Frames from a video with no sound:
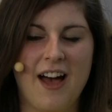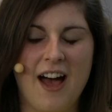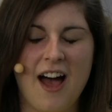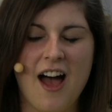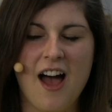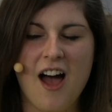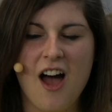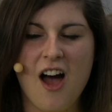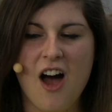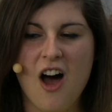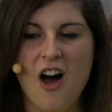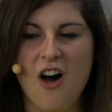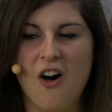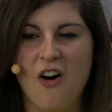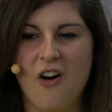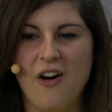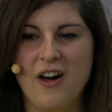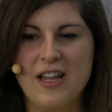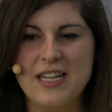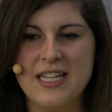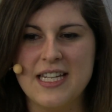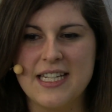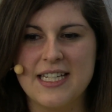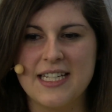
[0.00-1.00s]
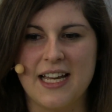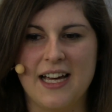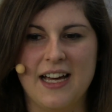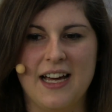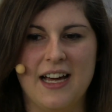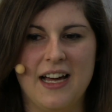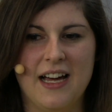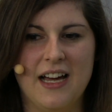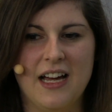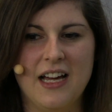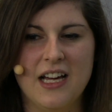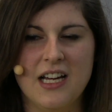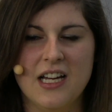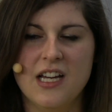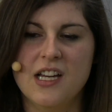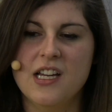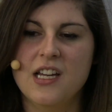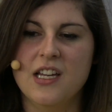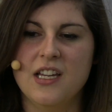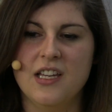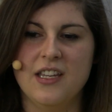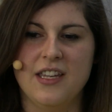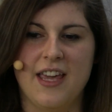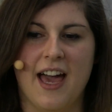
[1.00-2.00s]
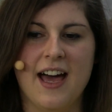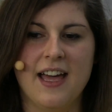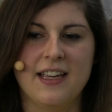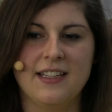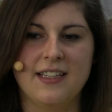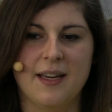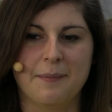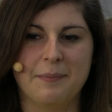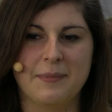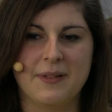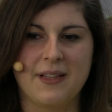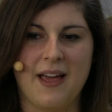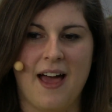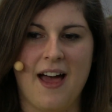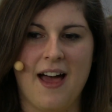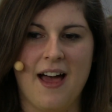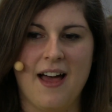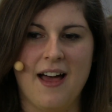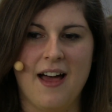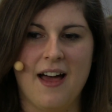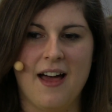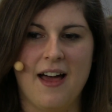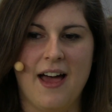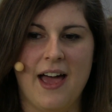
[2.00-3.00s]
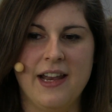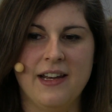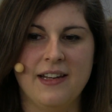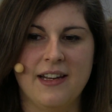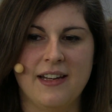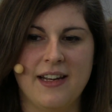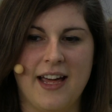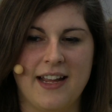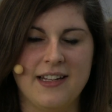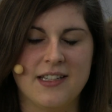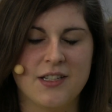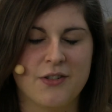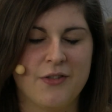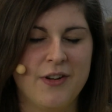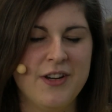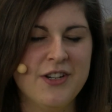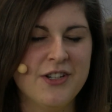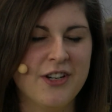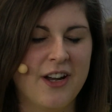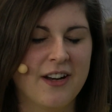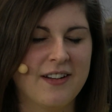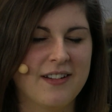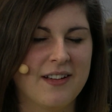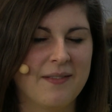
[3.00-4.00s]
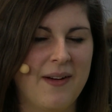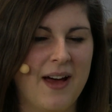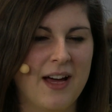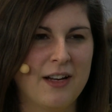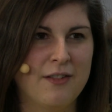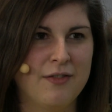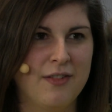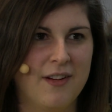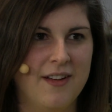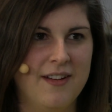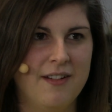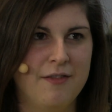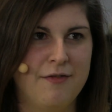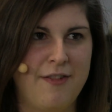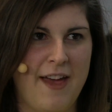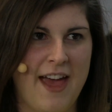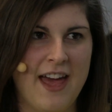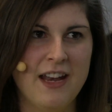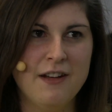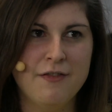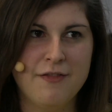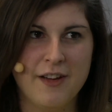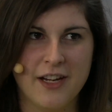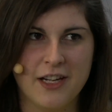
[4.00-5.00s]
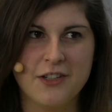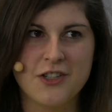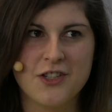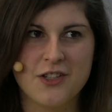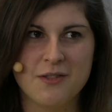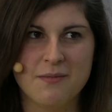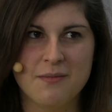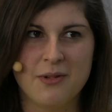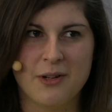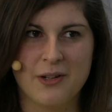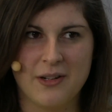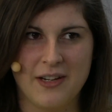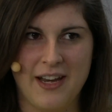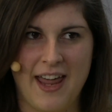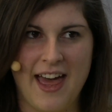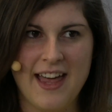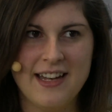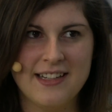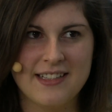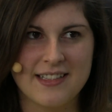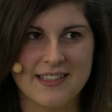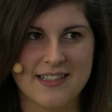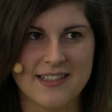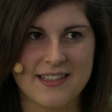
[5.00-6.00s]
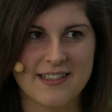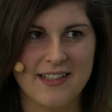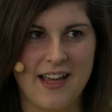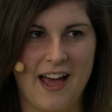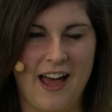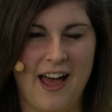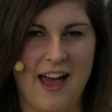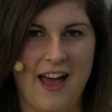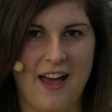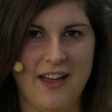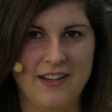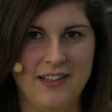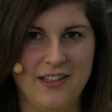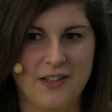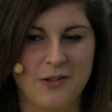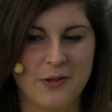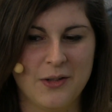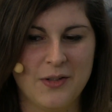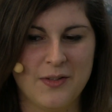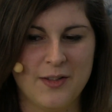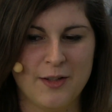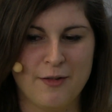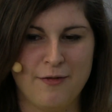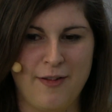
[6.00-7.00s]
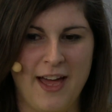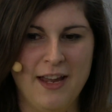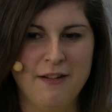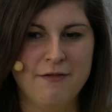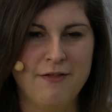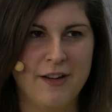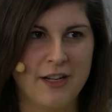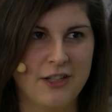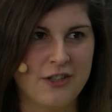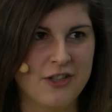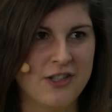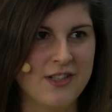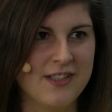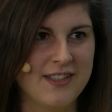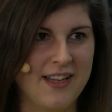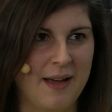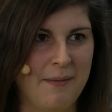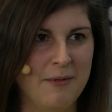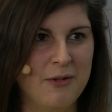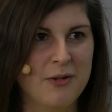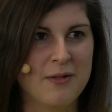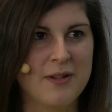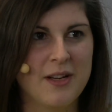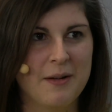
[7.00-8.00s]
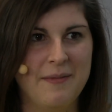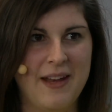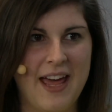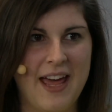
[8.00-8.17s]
war. Und äh, ja, ich habe da einen, einen Screenshot gemacht von fanfiction.net. Das ist äh, die größte Fanfiction-Sammlung